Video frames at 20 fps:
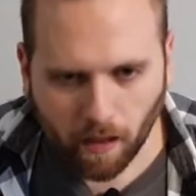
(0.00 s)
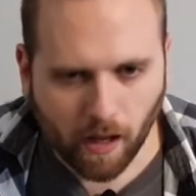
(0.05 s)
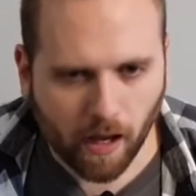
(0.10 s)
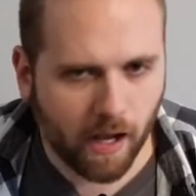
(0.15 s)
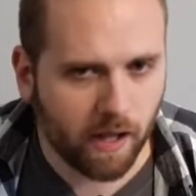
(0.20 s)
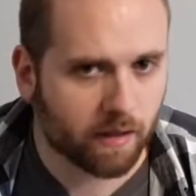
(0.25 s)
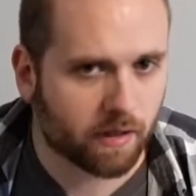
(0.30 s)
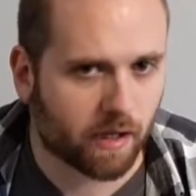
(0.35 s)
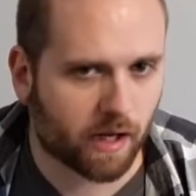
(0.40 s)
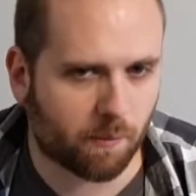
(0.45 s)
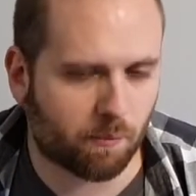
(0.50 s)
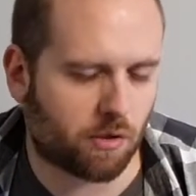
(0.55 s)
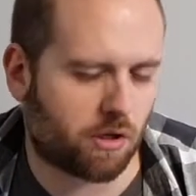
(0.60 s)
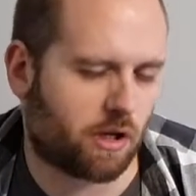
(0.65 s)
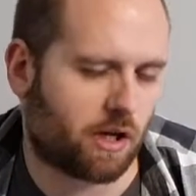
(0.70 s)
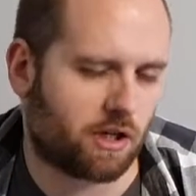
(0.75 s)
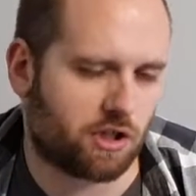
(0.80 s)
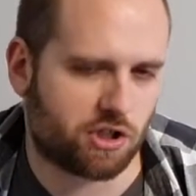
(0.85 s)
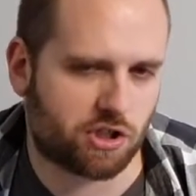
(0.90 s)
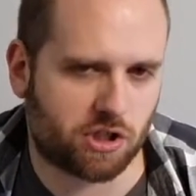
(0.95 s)
andremo
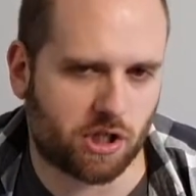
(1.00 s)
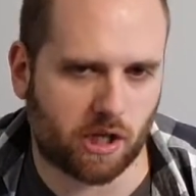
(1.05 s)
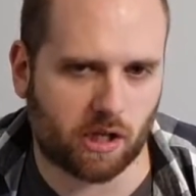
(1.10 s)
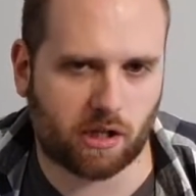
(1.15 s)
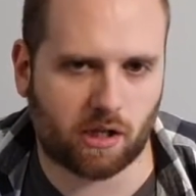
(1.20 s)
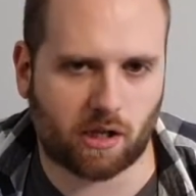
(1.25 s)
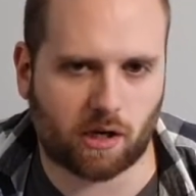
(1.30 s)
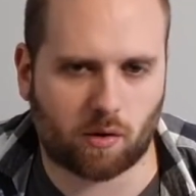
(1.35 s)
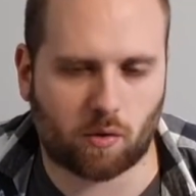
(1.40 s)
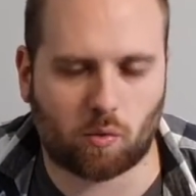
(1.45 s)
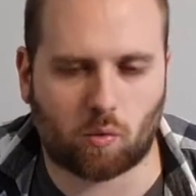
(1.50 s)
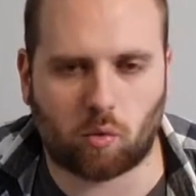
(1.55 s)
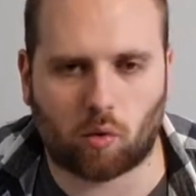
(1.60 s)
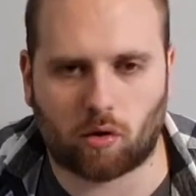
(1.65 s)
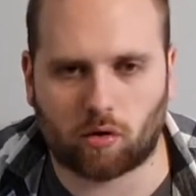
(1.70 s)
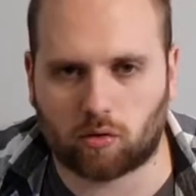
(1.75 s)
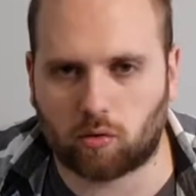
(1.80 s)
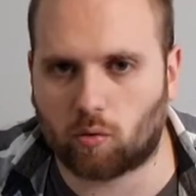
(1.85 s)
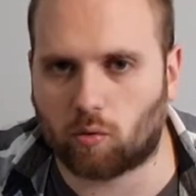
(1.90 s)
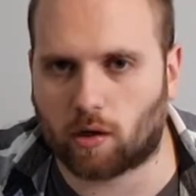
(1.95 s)
a scegliere
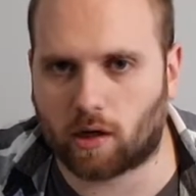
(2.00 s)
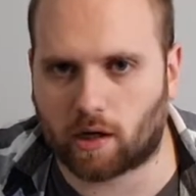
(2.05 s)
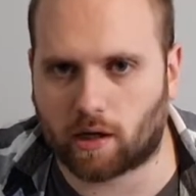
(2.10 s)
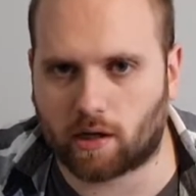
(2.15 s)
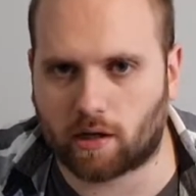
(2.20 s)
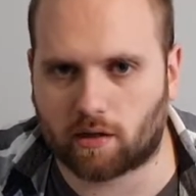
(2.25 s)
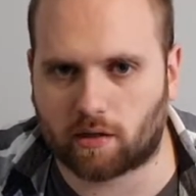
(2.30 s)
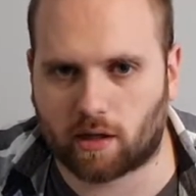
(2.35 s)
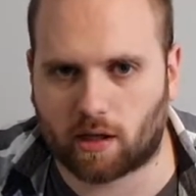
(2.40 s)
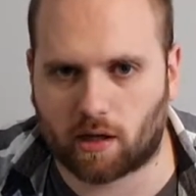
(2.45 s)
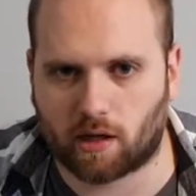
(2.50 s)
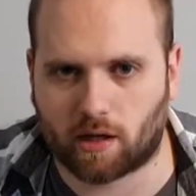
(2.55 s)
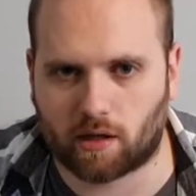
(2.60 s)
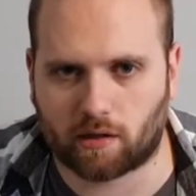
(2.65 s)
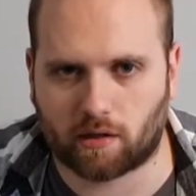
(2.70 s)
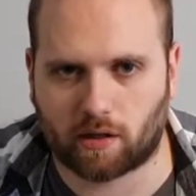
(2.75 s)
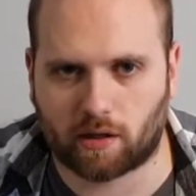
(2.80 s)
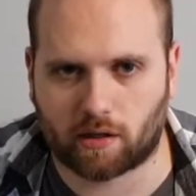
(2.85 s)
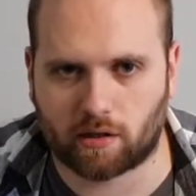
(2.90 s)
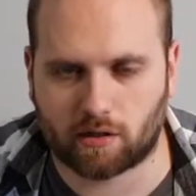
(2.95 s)
su quale casella
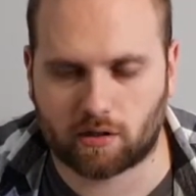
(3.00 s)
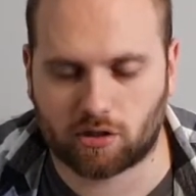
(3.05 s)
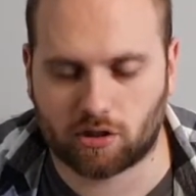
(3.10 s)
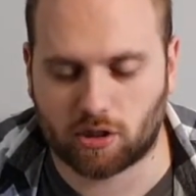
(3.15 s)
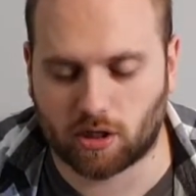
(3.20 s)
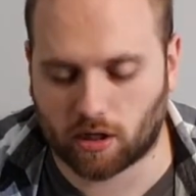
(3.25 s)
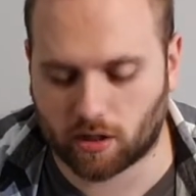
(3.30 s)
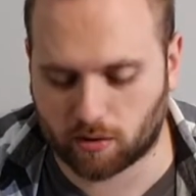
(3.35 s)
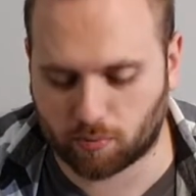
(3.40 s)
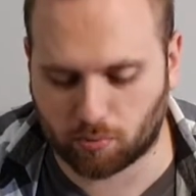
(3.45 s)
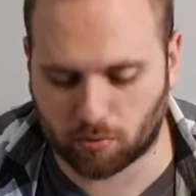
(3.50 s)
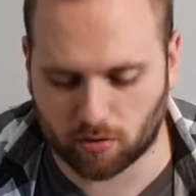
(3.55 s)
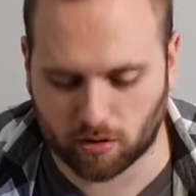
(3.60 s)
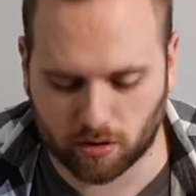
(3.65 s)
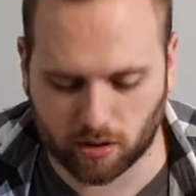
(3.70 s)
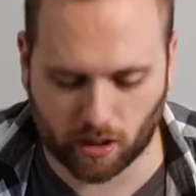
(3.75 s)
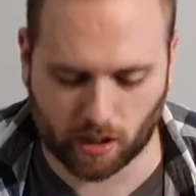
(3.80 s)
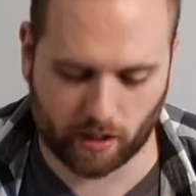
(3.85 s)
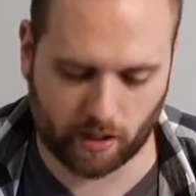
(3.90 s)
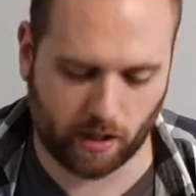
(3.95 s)
andarci a
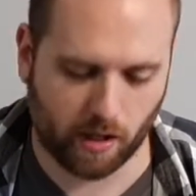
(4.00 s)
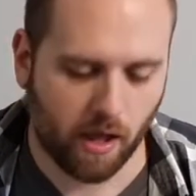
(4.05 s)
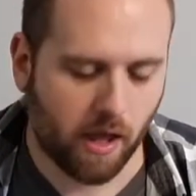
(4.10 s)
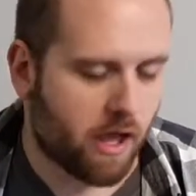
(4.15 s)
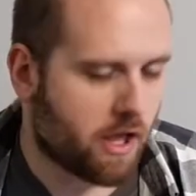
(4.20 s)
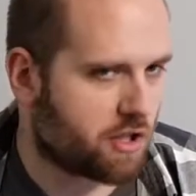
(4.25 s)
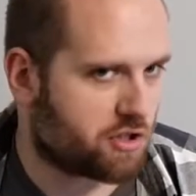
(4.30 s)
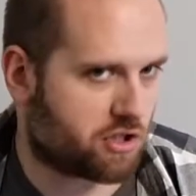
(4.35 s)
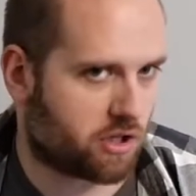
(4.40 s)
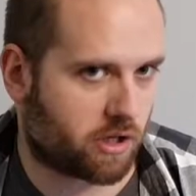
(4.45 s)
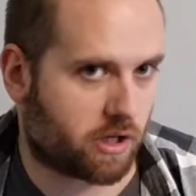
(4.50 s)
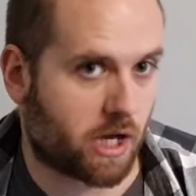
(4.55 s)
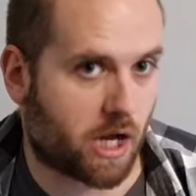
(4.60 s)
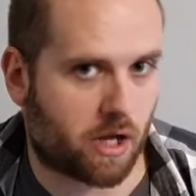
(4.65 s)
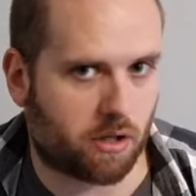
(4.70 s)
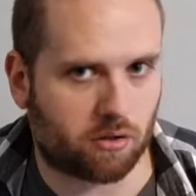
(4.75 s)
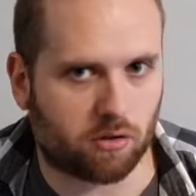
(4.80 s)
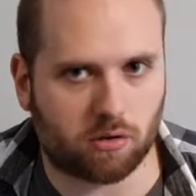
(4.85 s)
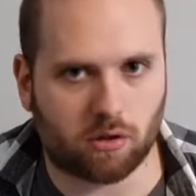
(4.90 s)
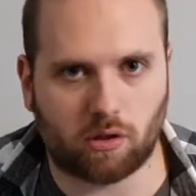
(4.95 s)
spostare,
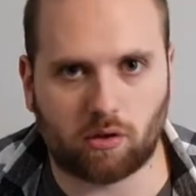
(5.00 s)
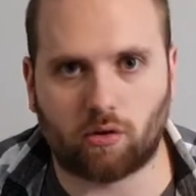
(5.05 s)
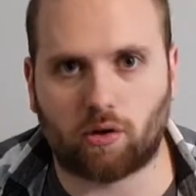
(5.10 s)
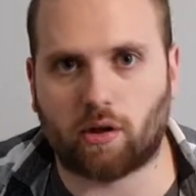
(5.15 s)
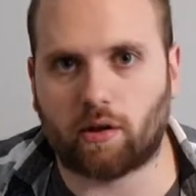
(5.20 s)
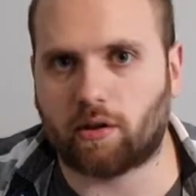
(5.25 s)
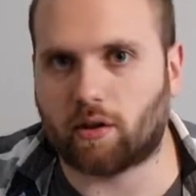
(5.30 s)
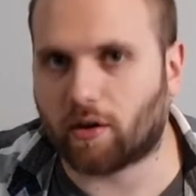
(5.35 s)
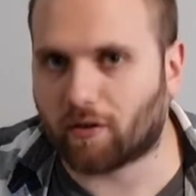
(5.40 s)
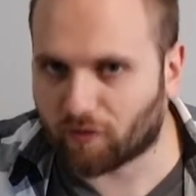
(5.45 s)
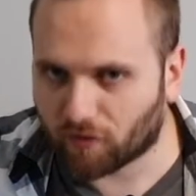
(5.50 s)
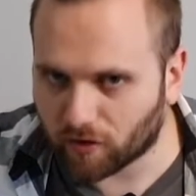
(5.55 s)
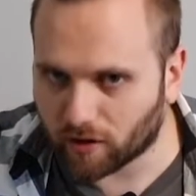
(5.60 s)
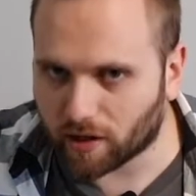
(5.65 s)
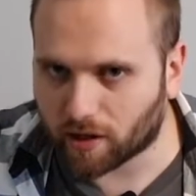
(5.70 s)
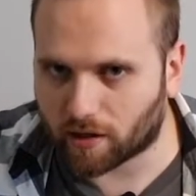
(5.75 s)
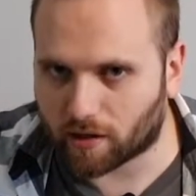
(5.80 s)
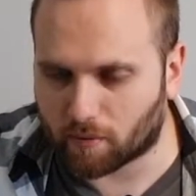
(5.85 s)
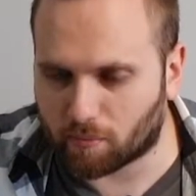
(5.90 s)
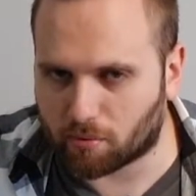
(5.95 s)
cercando di non
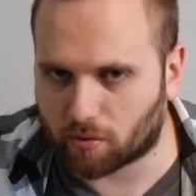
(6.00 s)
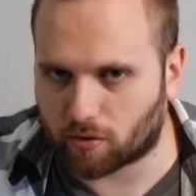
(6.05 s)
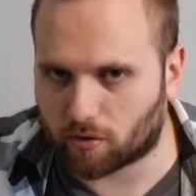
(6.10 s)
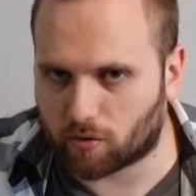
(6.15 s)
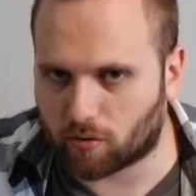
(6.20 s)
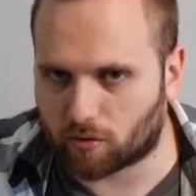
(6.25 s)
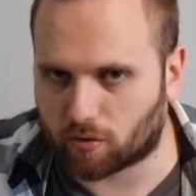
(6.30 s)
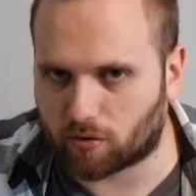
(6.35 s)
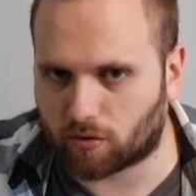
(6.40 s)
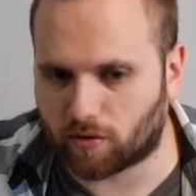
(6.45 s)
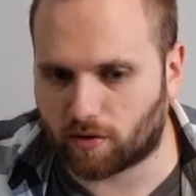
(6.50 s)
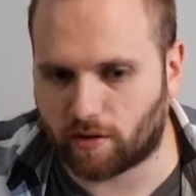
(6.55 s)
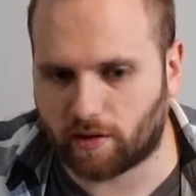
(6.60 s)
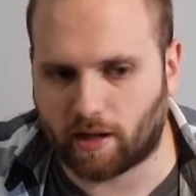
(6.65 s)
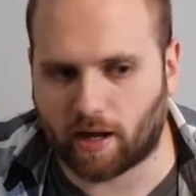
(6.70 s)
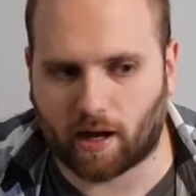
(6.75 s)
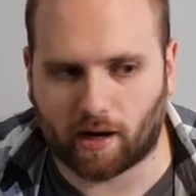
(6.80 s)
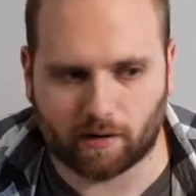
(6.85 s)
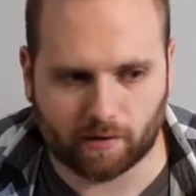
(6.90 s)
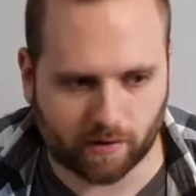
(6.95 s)
interferire il percorso degli
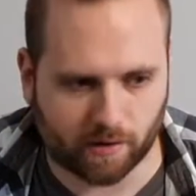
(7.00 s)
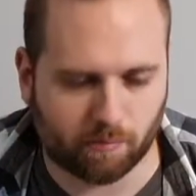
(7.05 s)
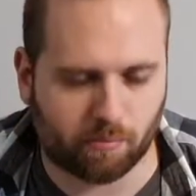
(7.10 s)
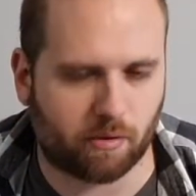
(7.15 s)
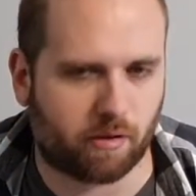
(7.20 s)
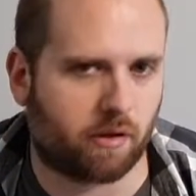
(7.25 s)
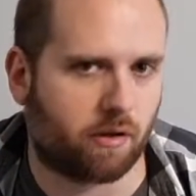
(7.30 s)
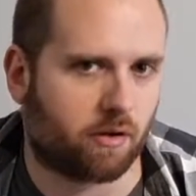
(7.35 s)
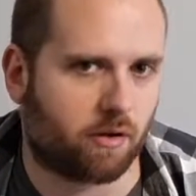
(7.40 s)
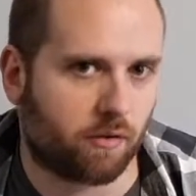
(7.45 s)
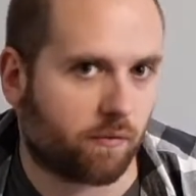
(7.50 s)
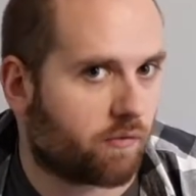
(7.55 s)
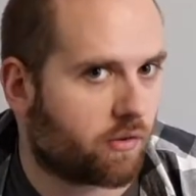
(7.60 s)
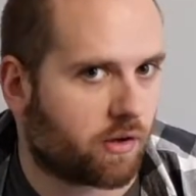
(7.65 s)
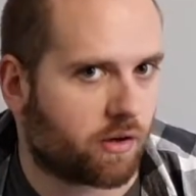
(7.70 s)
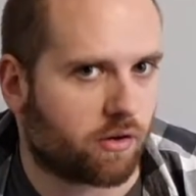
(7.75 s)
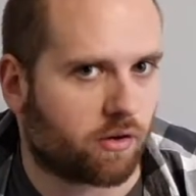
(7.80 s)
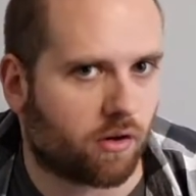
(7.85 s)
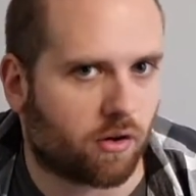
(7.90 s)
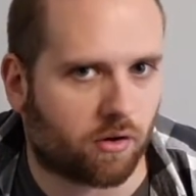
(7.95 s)
altri, perché vi
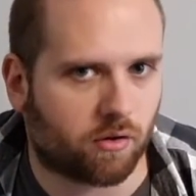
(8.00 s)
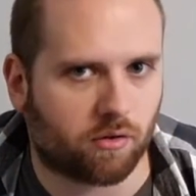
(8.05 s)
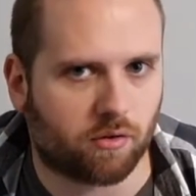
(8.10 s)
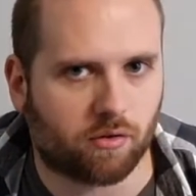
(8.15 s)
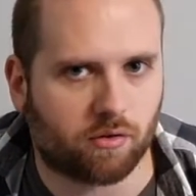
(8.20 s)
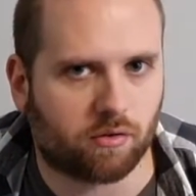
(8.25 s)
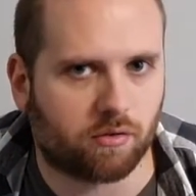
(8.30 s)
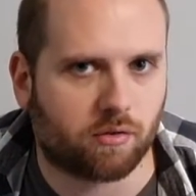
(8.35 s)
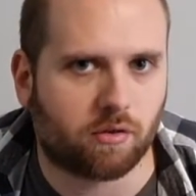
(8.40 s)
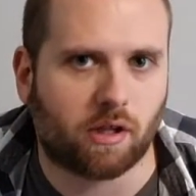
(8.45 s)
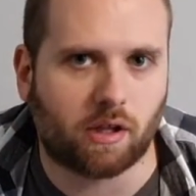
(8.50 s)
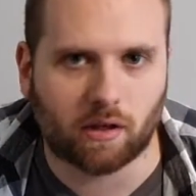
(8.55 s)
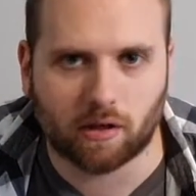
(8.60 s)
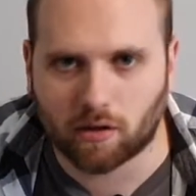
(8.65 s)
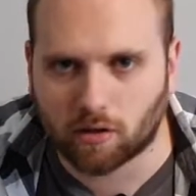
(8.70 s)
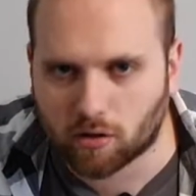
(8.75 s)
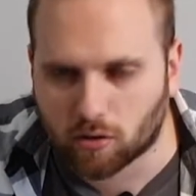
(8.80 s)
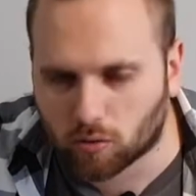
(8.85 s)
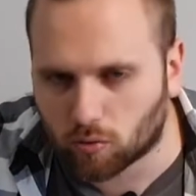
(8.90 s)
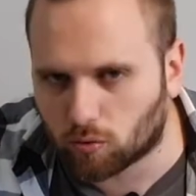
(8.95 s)
ricordo che
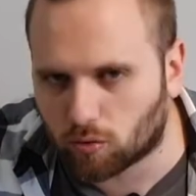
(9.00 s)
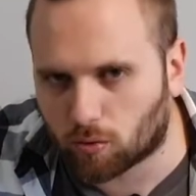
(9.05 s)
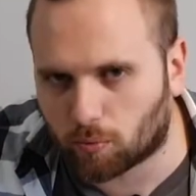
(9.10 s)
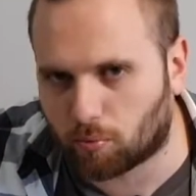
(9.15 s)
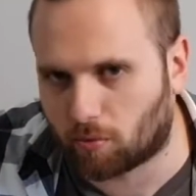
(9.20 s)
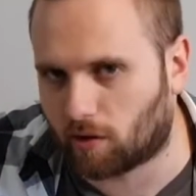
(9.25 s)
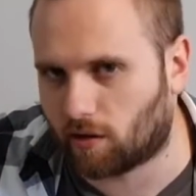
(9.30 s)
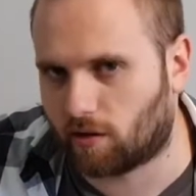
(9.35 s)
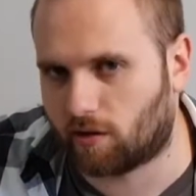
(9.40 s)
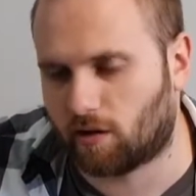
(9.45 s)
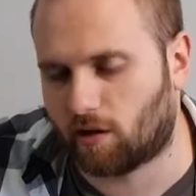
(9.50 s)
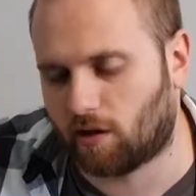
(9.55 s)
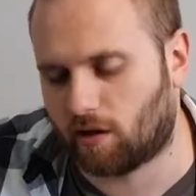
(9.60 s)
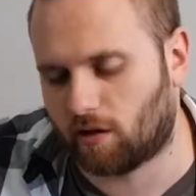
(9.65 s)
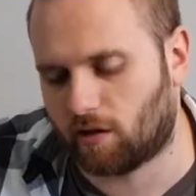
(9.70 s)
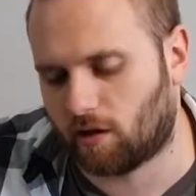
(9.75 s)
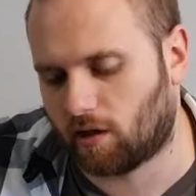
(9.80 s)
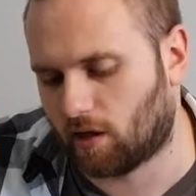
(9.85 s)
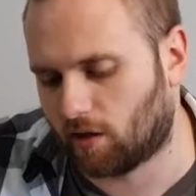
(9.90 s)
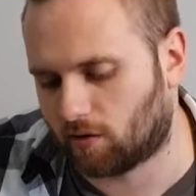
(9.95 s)
nessuno può restare
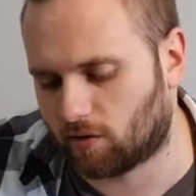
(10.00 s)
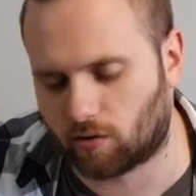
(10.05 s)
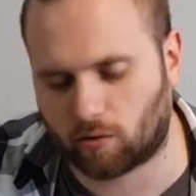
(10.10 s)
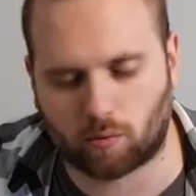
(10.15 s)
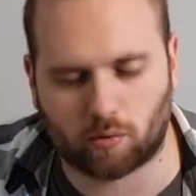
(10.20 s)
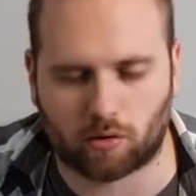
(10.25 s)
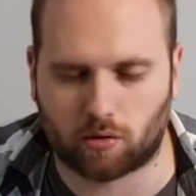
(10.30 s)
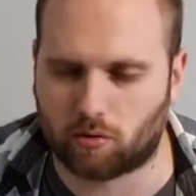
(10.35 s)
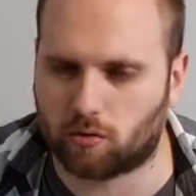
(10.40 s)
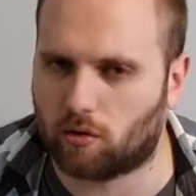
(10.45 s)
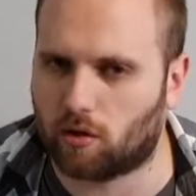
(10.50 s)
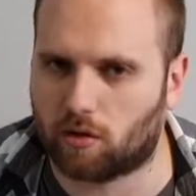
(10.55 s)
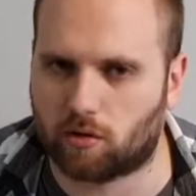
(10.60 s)
indietro, in quanto la